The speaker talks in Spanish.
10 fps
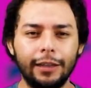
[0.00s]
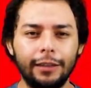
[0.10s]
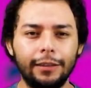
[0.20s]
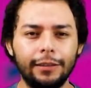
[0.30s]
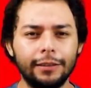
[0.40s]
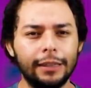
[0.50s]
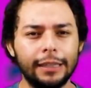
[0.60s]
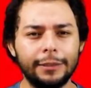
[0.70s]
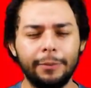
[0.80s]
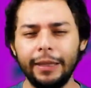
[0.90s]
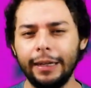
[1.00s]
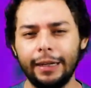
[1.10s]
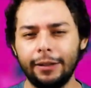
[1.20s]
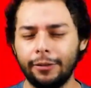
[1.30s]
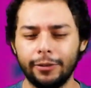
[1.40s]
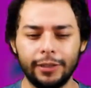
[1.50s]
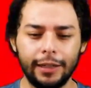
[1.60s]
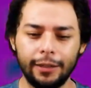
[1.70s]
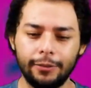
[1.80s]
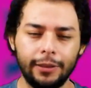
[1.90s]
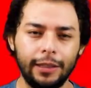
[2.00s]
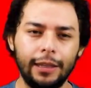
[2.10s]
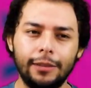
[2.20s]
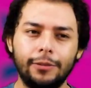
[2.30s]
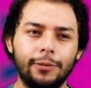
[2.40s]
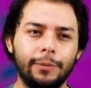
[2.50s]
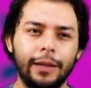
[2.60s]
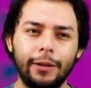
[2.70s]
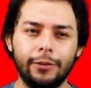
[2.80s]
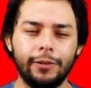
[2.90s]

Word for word: Y aspiran a conocer algún día a sus superhéroes